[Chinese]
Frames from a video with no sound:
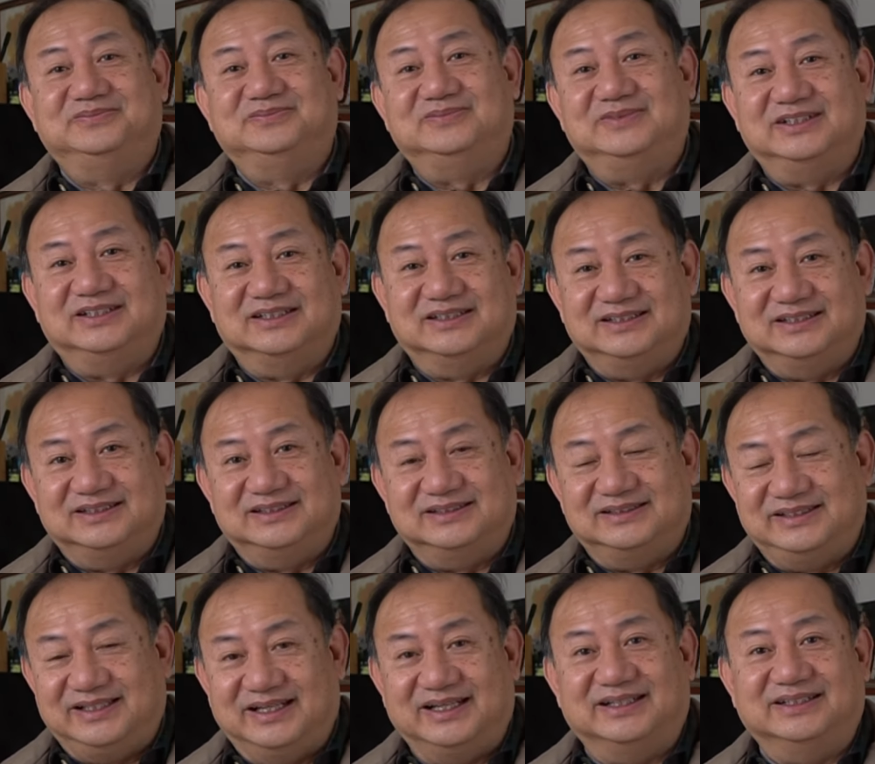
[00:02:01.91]
这个
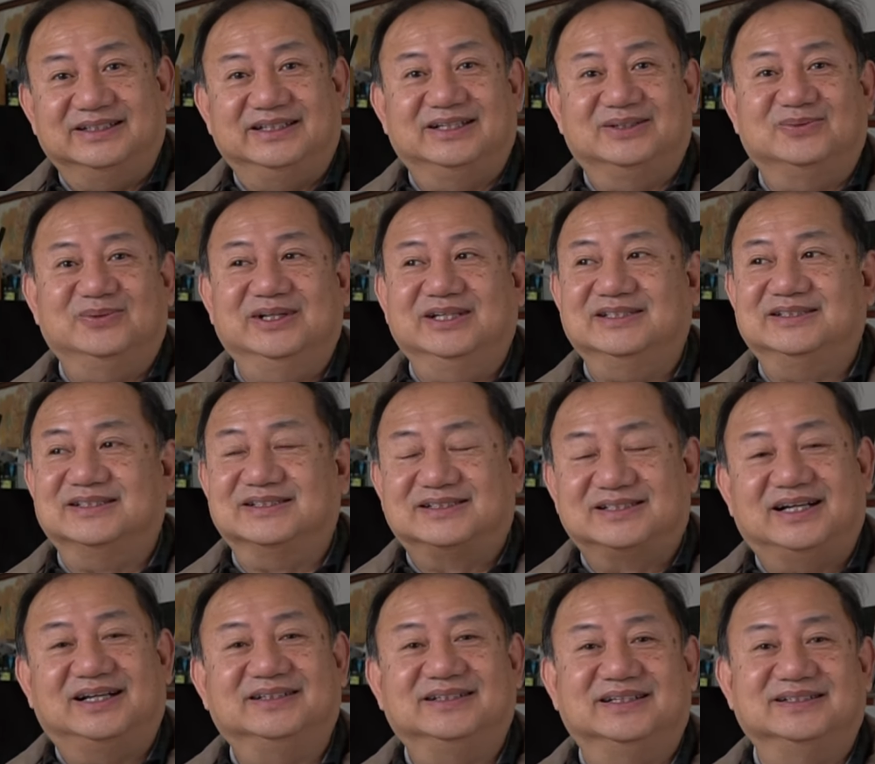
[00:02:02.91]
前两天我已经
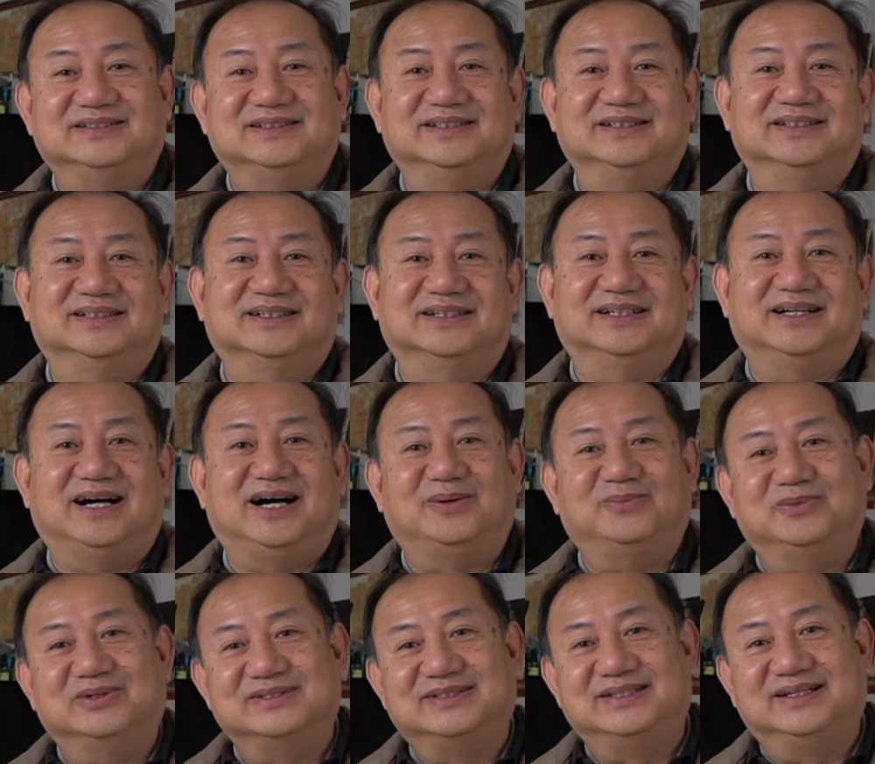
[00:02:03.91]
唱了这个《
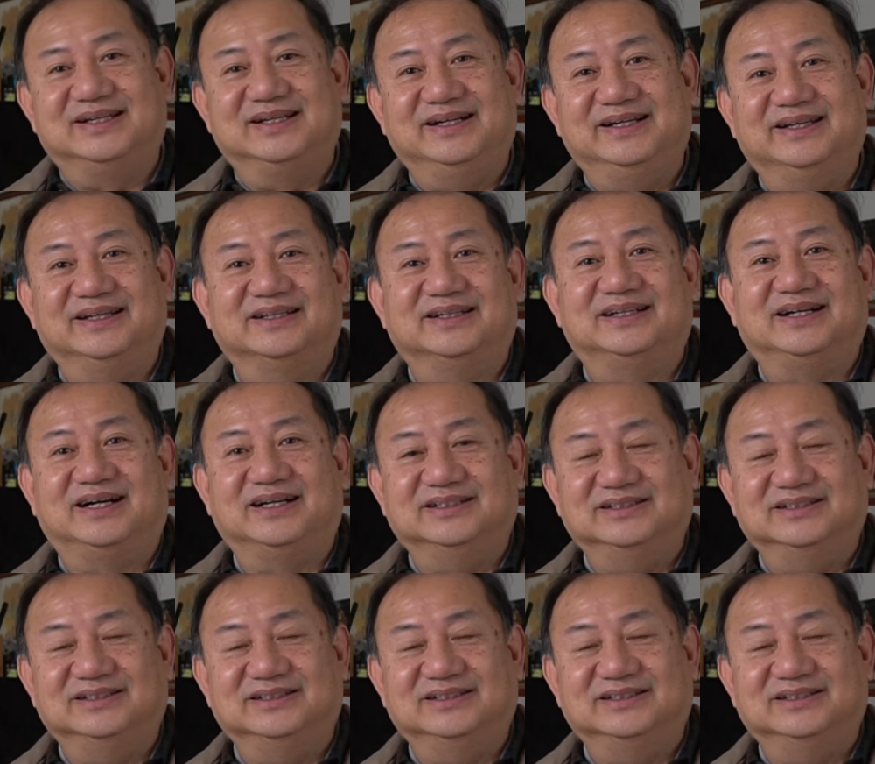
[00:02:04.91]
Amour Secret》啊，